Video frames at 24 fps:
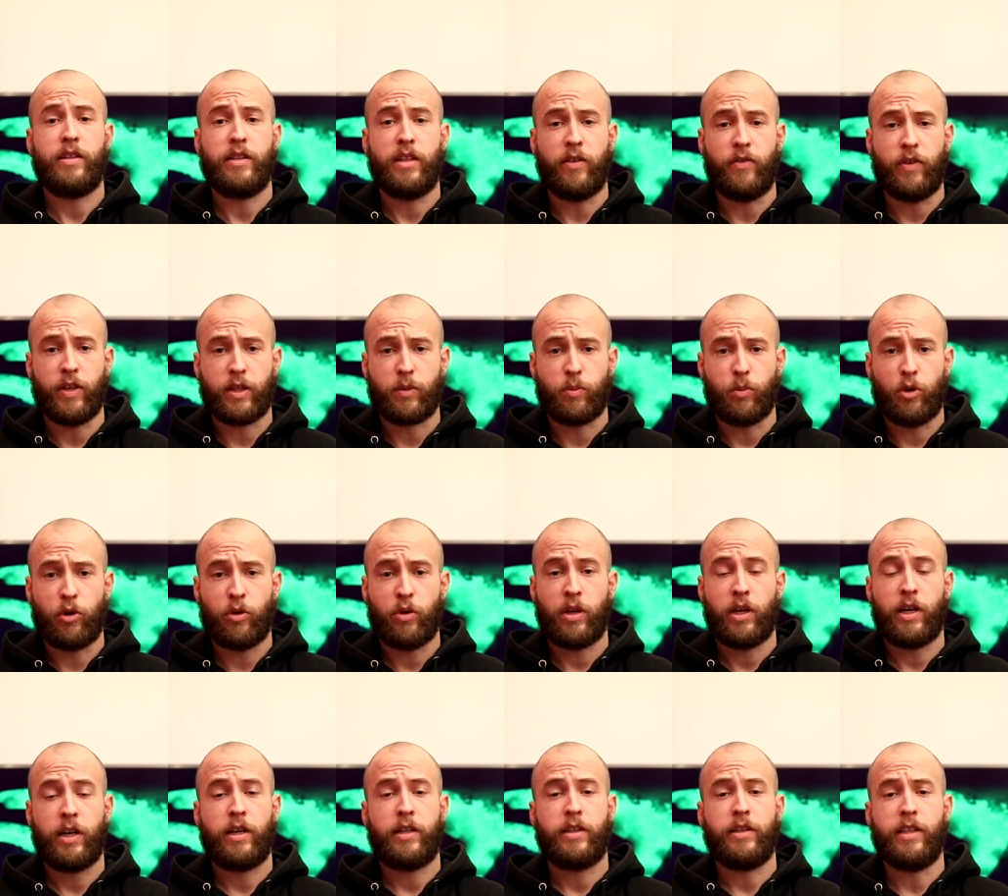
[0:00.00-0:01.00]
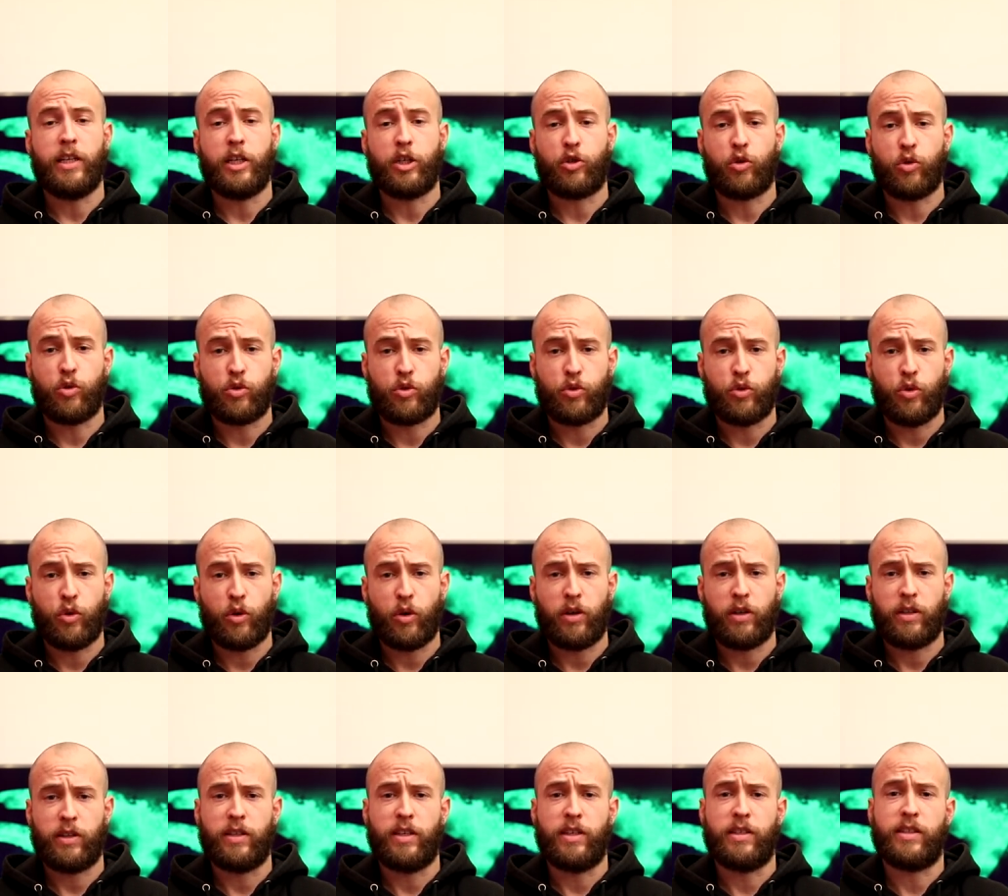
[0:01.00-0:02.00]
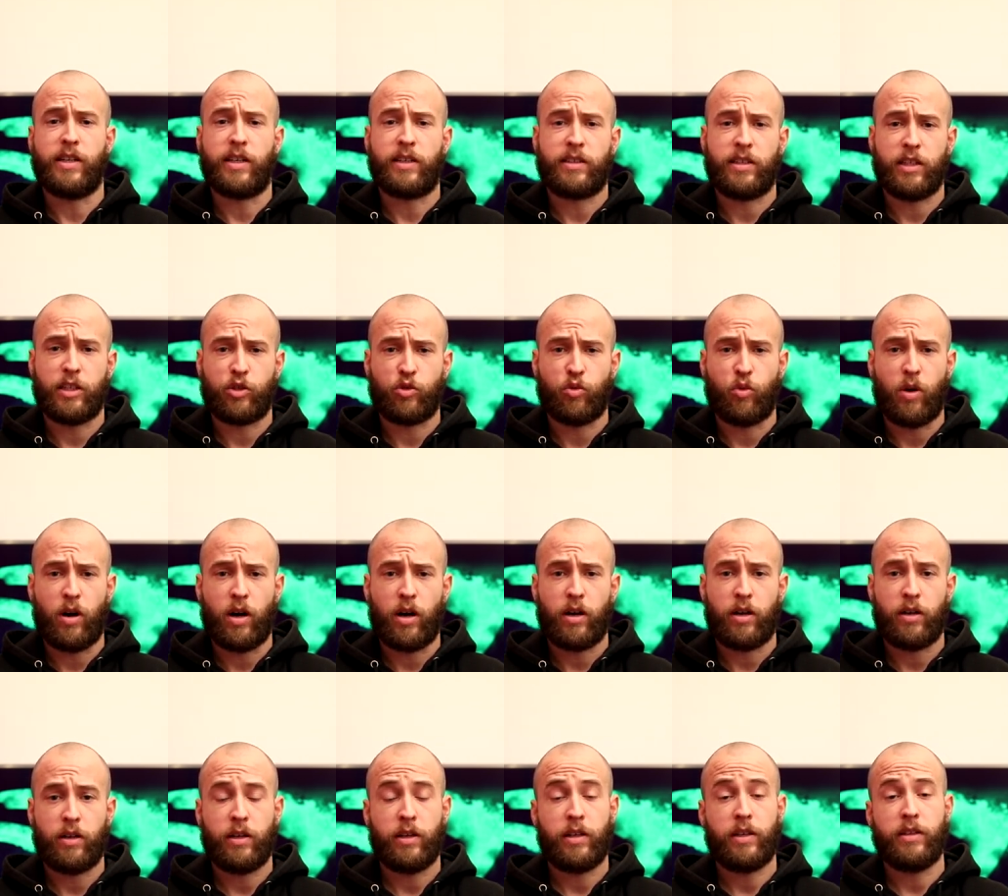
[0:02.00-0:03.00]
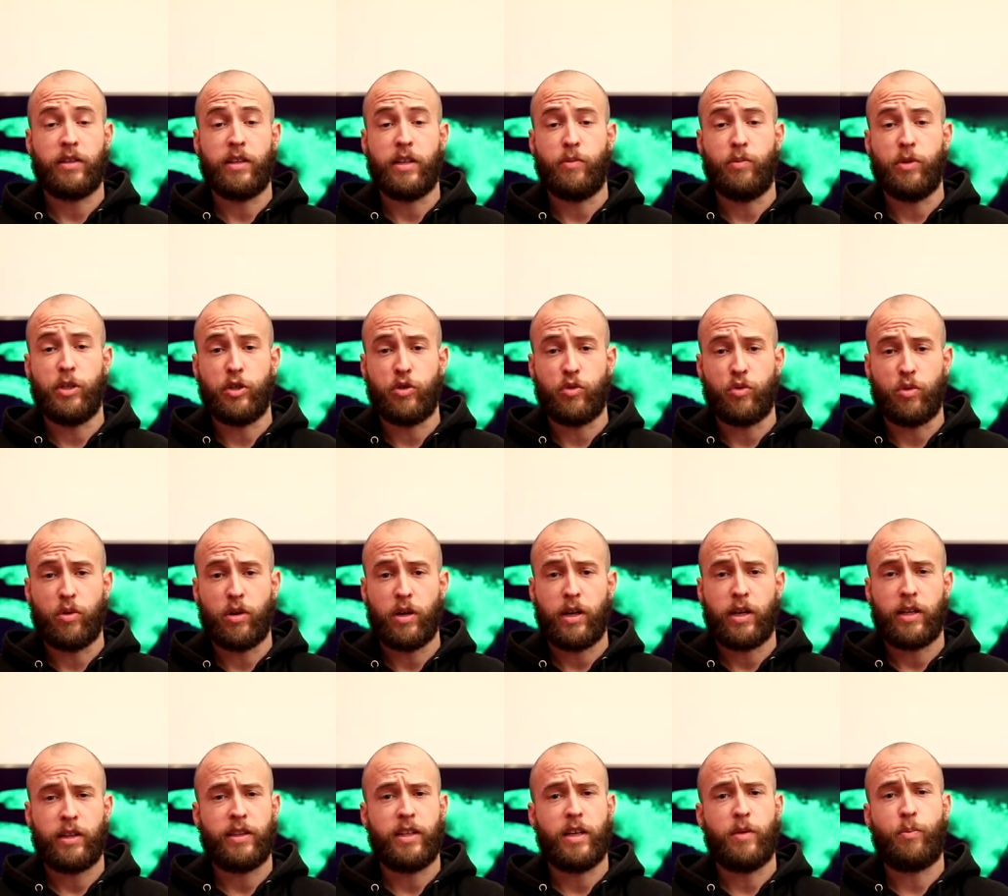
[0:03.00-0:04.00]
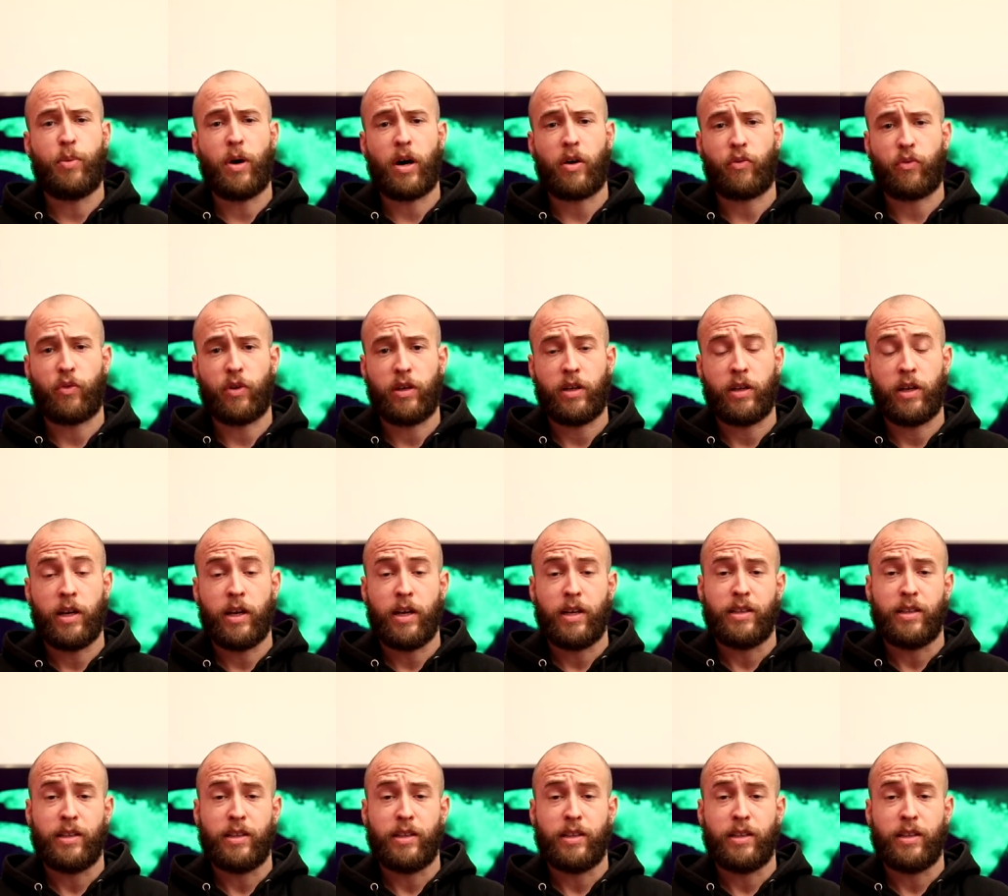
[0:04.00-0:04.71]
des vêtements, des chaussures, des accessoires, des bijoux, des parfums,